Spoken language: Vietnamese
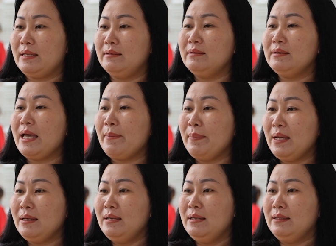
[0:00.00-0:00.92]
nhà nước cấp
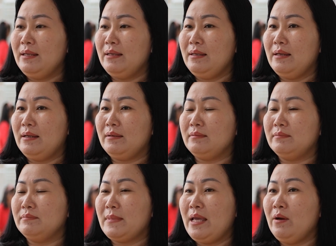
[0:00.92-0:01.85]
á, thì
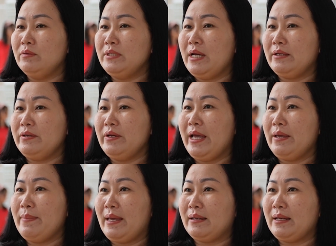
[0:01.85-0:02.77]
à, để hỗ trợ cho
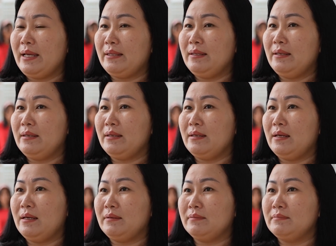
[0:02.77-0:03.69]
hai bạn này thì
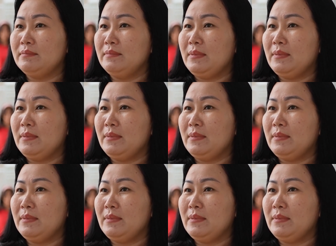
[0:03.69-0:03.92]
à,